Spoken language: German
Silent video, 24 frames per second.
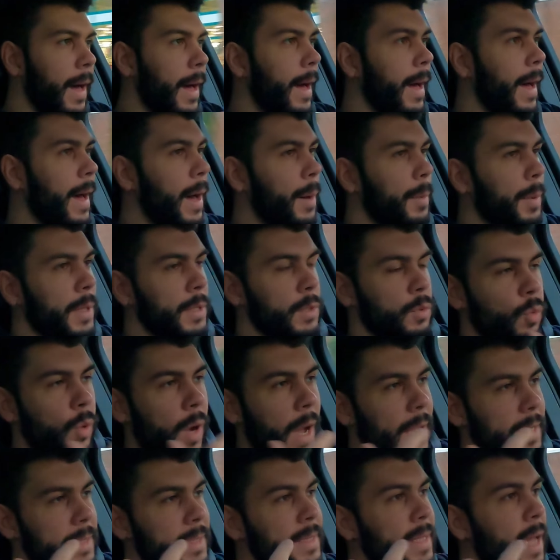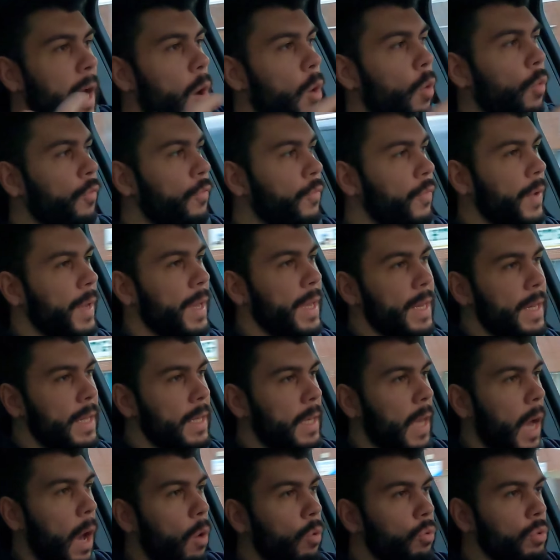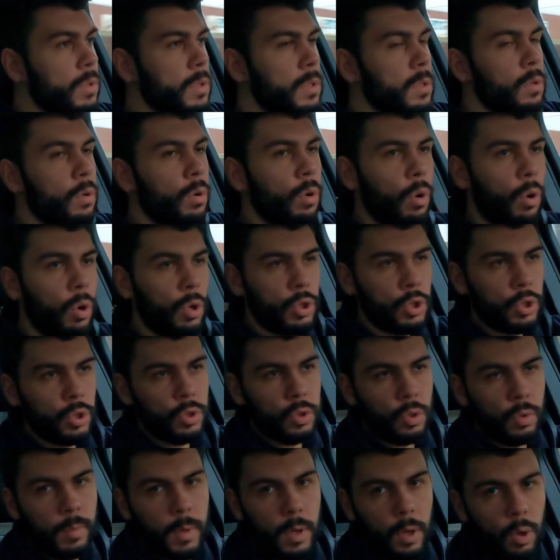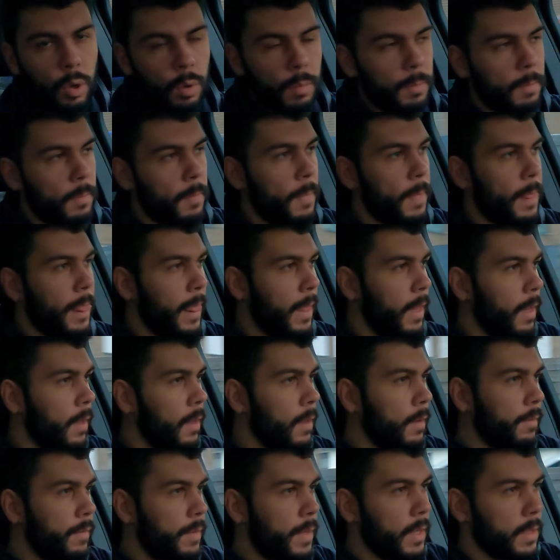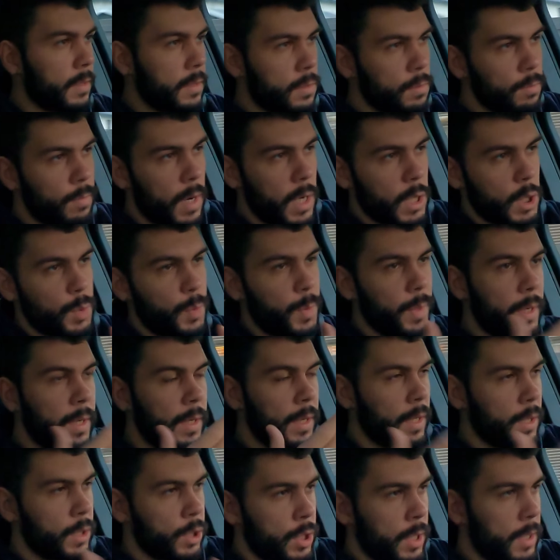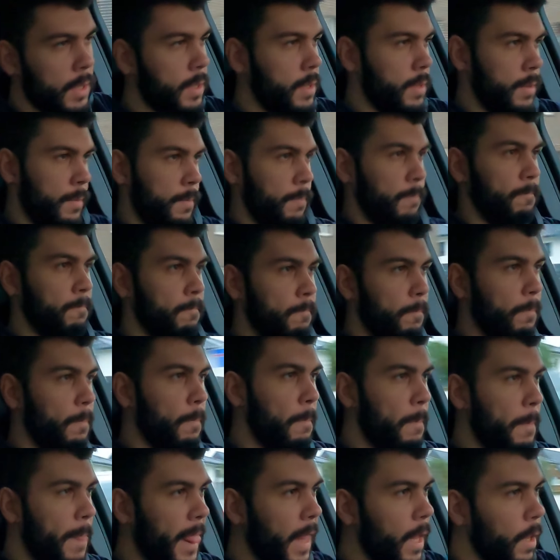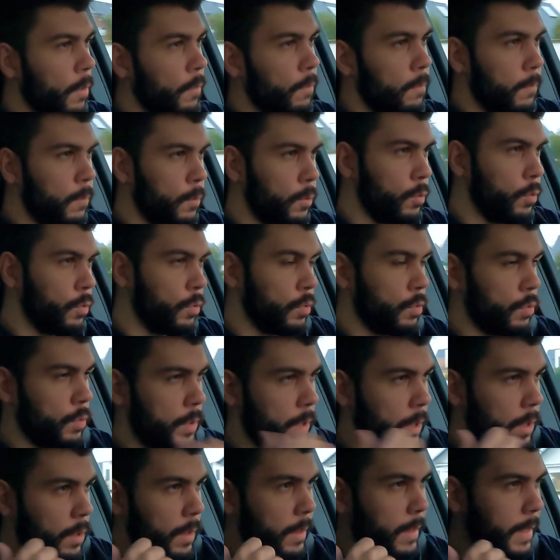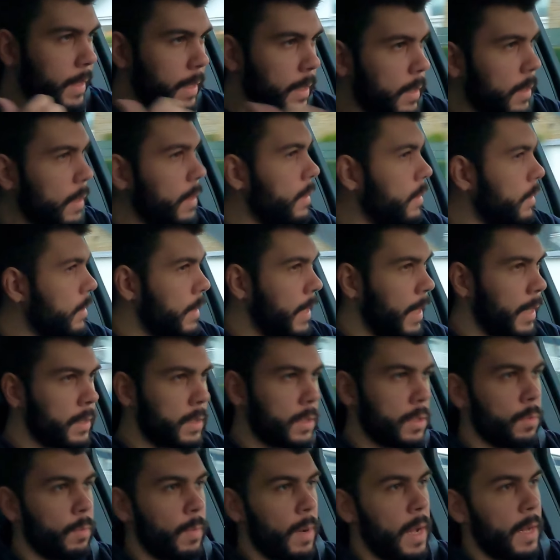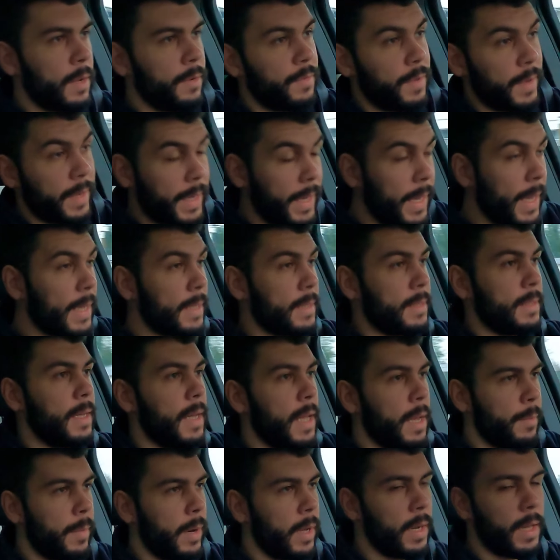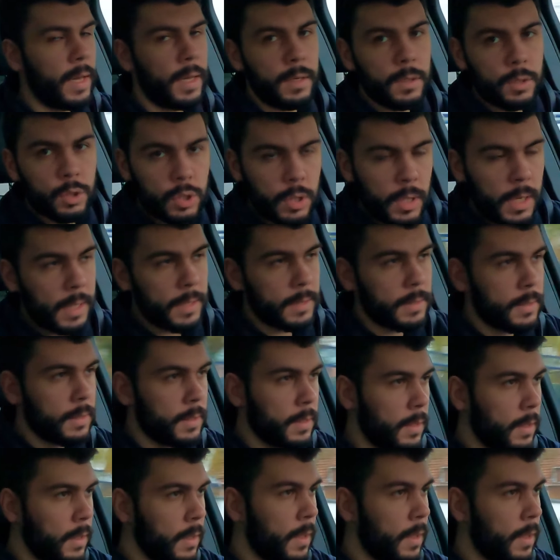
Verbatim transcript: aber du hast da auch wenig Außengeräusche drumherum, wie jetzt zum Beispiel in der Stadt, wo du den ganz normalen Verkehrslärm alleine schon hast,